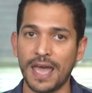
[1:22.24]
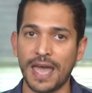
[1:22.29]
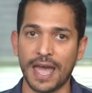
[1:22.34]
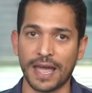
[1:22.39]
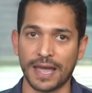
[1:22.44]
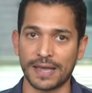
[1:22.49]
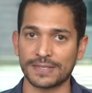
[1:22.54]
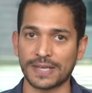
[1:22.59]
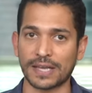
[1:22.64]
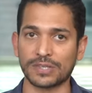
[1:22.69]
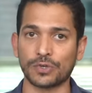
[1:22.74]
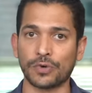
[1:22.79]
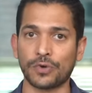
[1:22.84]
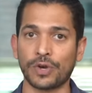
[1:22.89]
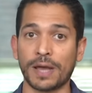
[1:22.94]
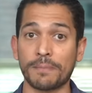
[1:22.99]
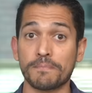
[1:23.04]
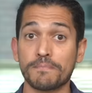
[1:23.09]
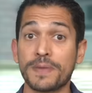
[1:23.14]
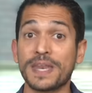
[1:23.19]
en esta
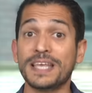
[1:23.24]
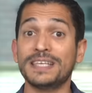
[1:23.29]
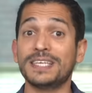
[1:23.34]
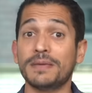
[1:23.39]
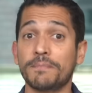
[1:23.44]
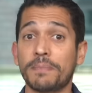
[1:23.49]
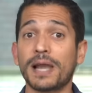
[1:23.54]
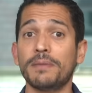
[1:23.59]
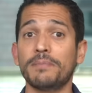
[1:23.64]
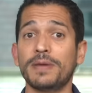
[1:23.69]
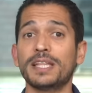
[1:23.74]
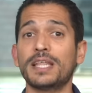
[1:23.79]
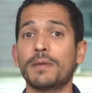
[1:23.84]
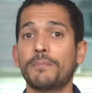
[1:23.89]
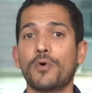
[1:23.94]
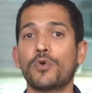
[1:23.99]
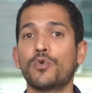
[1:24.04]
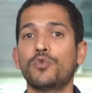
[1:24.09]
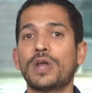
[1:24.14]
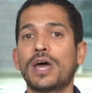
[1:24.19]
zona,
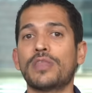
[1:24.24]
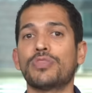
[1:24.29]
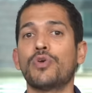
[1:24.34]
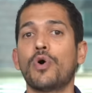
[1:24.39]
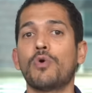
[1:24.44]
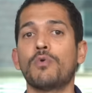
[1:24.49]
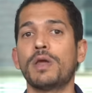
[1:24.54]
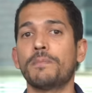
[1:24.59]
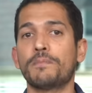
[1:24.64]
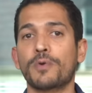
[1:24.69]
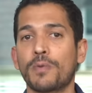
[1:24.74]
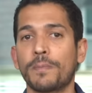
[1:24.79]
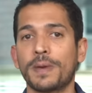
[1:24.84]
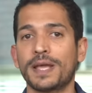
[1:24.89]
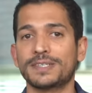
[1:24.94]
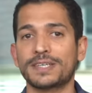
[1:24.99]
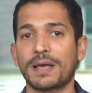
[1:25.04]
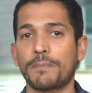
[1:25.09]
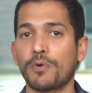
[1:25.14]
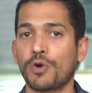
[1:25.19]
principalmente por una doble
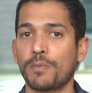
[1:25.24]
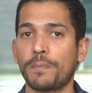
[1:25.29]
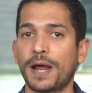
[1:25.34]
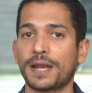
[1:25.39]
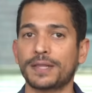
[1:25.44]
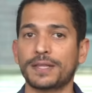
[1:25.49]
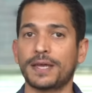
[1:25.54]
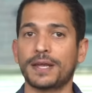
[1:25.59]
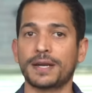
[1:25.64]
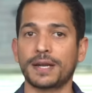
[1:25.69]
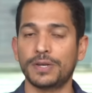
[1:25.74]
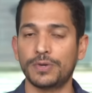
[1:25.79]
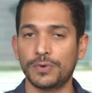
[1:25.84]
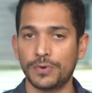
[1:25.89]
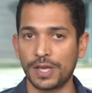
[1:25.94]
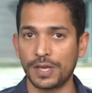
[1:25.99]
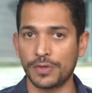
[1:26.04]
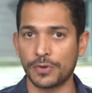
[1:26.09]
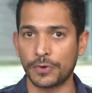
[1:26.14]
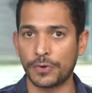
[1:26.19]
promesa por parte del Reino
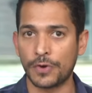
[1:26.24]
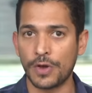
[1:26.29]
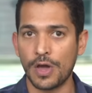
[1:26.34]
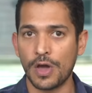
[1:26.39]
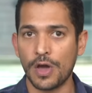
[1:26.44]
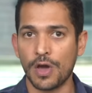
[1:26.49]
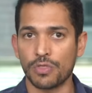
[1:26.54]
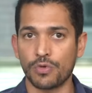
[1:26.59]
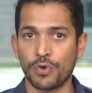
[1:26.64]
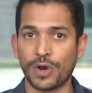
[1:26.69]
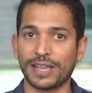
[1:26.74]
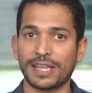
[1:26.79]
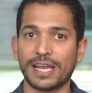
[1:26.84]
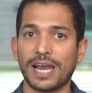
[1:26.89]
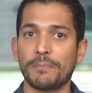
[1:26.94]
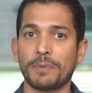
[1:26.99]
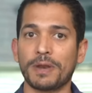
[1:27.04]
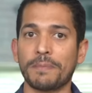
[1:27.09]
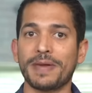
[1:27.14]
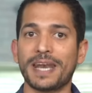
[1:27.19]
Unido. Durante
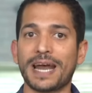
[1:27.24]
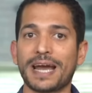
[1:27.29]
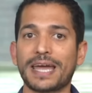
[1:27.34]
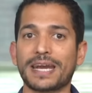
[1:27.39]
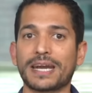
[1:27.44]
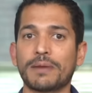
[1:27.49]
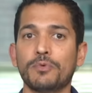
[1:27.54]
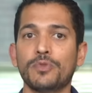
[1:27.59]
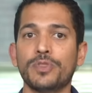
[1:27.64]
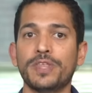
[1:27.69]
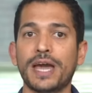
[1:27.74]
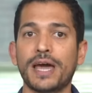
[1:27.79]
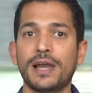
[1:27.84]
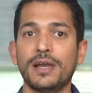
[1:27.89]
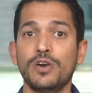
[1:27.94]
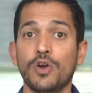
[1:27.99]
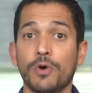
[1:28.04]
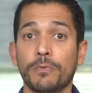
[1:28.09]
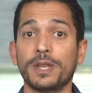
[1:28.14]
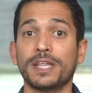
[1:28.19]
la Primera Guerra
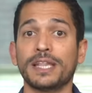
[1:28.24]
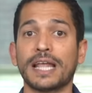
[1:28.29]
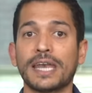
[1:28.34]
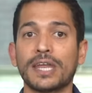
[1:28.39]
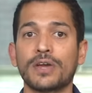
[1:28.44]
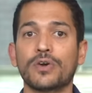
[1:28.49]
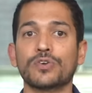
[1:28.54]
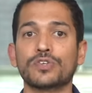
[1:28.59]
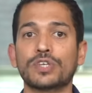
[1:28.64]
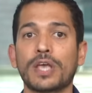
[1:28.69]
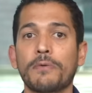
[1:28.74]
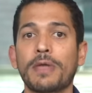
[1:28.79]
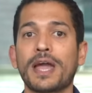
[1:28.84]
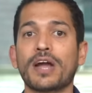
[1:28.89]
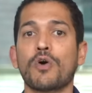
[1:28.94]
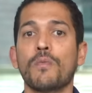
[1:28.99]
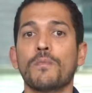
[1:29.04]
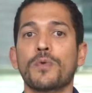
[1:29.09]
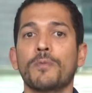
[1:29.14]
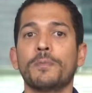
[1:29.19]
Mundial, los británicos se
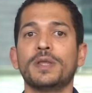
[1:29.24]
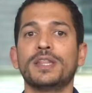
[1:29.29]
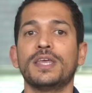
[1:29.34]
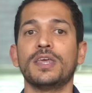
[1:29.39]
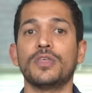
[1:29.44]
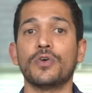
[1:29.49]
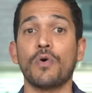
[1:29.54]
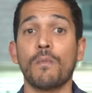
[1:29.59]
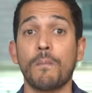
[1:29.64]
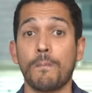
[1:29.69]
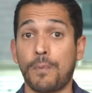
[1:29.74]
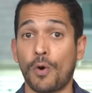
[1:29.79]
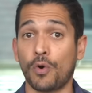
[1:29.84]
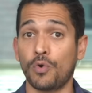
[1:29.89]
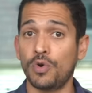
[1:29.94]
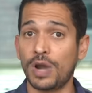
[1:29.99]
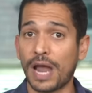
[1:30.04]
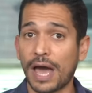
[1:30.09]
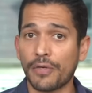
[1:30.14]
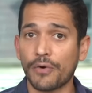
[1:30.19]
habían comprometido,
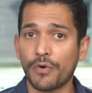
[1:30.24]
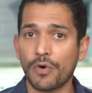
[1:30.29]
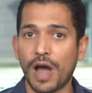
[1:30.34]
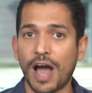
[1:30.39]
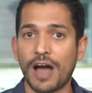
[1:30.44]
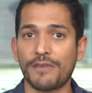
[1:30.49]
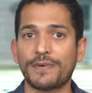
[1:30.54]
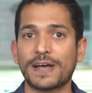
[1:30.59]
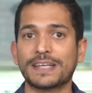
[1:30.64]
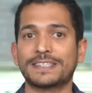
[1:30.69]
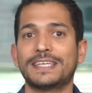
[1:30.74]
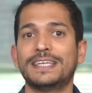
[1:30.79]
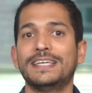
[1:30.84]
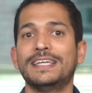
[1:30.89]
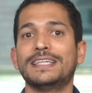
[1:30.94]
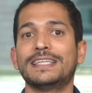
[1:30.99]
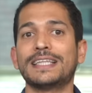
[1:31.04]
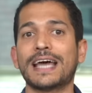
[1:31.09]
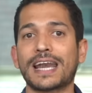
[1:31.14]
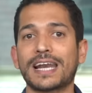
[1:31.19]
por un lado, a
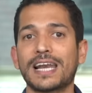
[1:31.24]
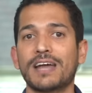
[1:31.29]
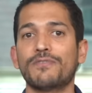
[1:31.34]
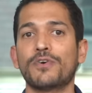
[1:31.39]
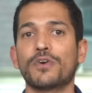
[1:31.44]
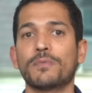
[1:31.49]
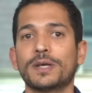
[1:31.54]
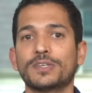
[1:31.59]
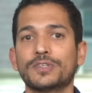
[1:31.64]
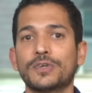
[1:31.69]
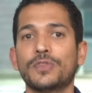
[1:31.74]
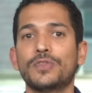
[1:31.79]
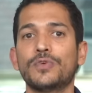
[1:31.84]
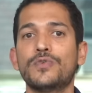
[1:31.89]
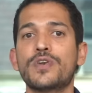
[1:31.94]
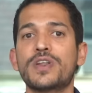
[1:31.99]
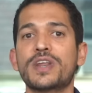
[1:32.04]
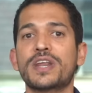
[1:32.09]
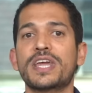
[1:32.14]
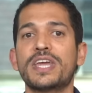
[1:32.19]
facilitar la formación
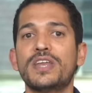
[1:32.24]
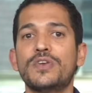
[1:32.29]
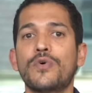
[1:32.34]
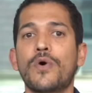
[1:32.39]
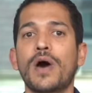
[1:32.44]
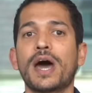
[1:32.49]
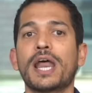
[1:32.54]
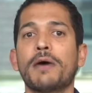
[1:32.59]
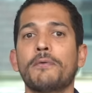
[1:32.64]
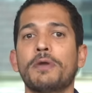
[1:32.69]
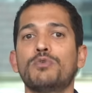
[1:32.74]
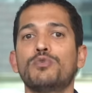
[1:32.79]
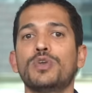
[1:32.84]
de un reino árabe